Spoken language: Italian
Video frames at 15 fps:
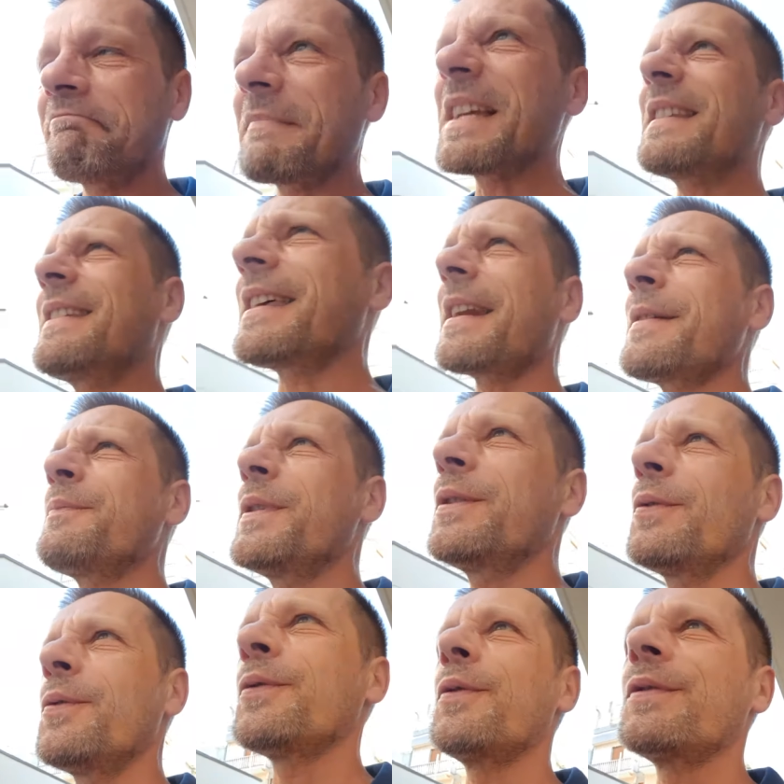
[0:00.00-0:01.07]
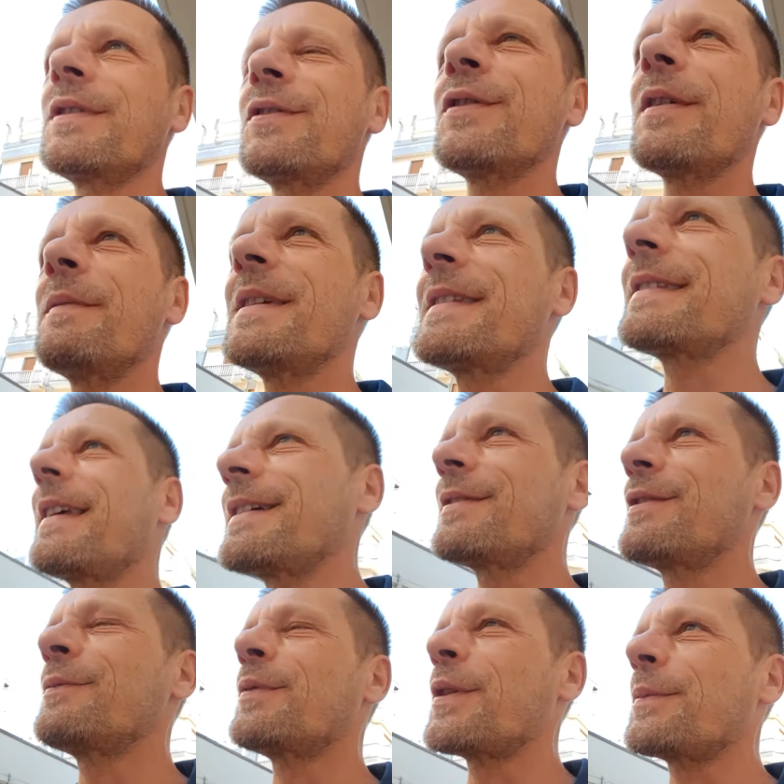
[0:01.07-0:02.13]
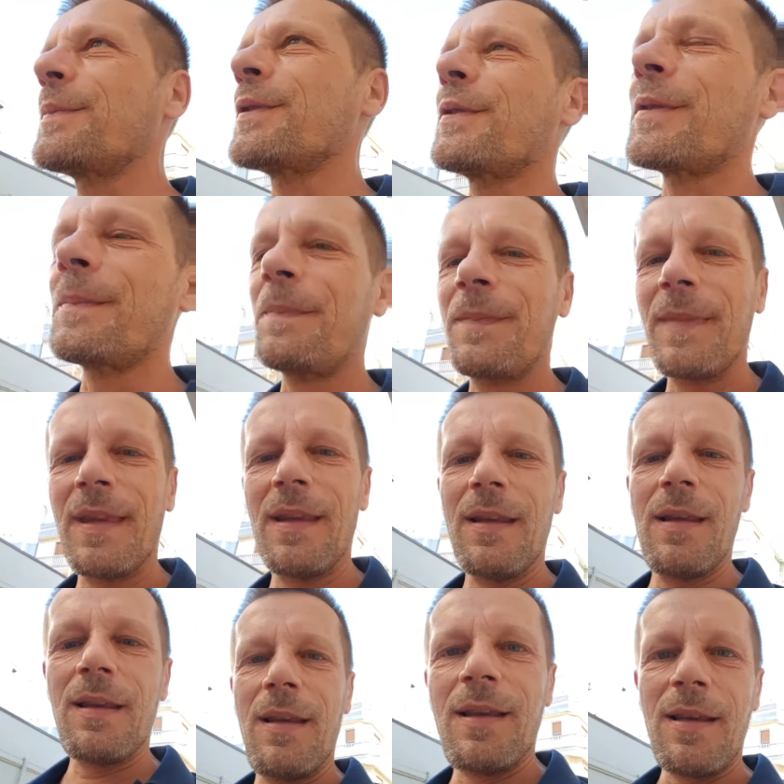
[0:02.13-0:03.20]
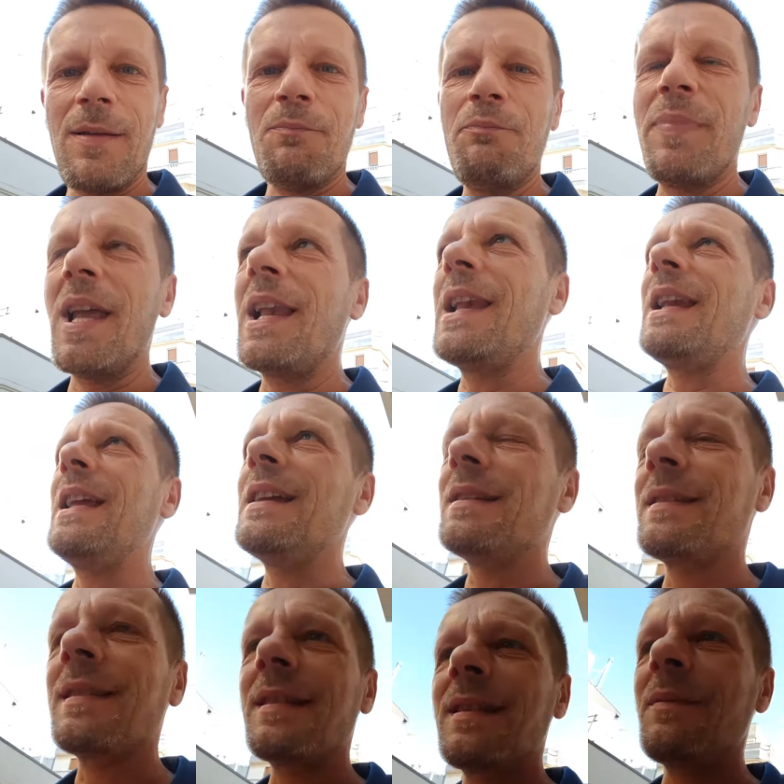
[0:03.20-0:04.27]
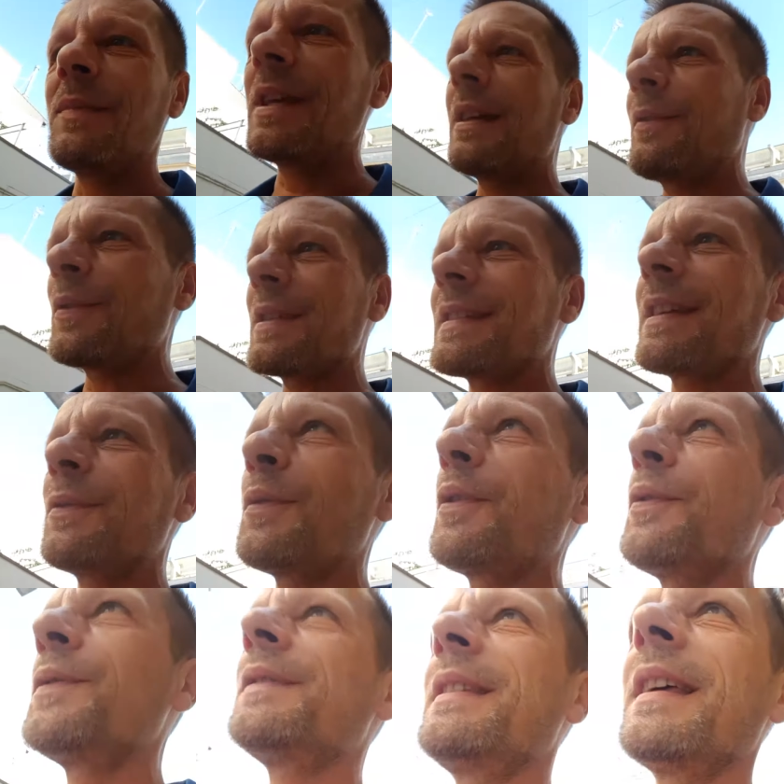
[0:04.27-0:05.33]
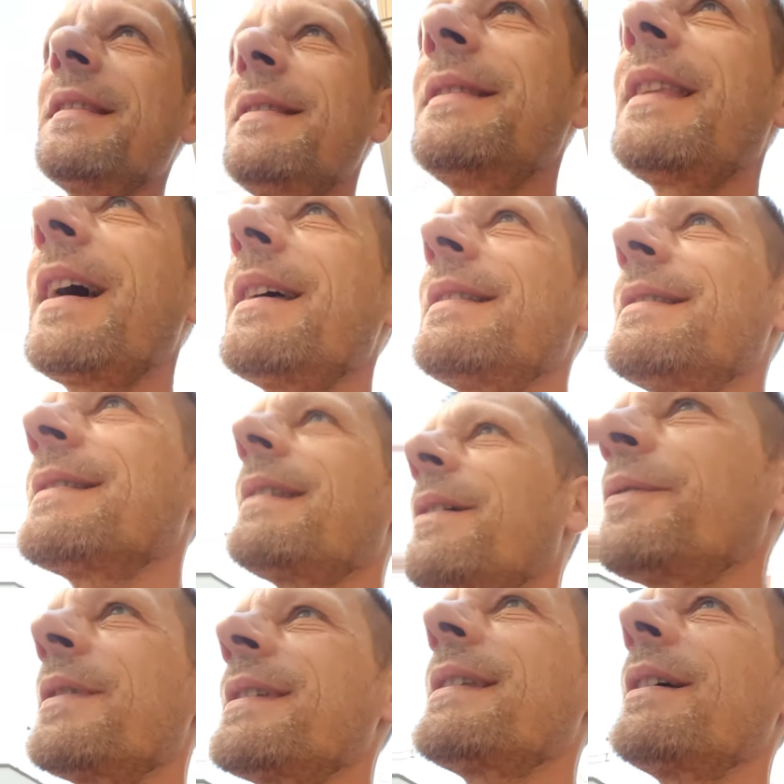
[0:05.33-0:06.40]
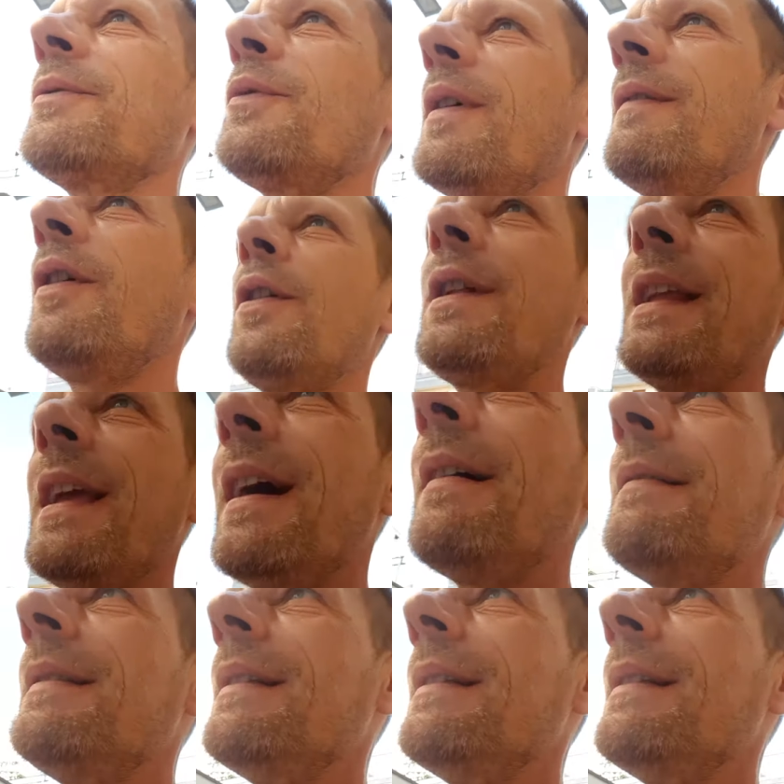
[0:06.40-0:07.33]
strepitosi, cioè messaggi proprio bellissimi, questa tua contentezza, questa tua voglia